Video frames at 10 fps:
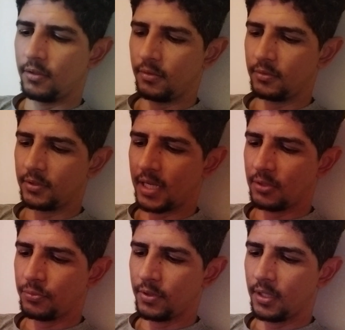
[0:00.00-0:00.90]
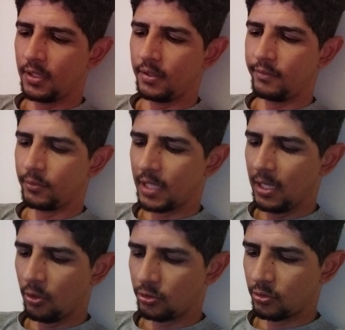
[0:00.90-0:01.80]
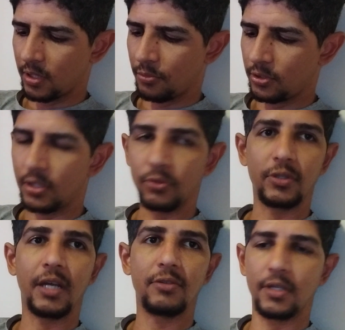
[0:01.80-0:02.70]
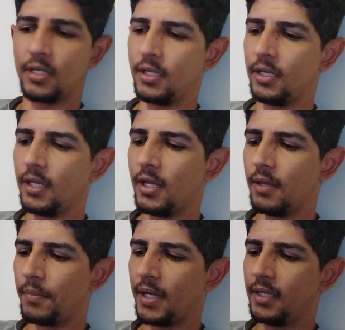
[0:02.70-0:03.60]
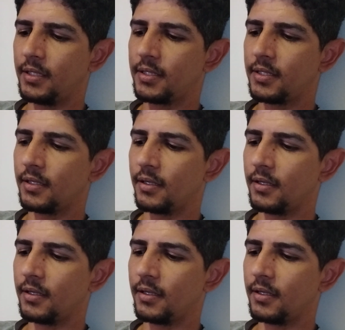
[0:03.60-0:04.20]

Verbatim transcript: os dados porque não tem lógica eu estar tá mostrando os dados aqui. Mas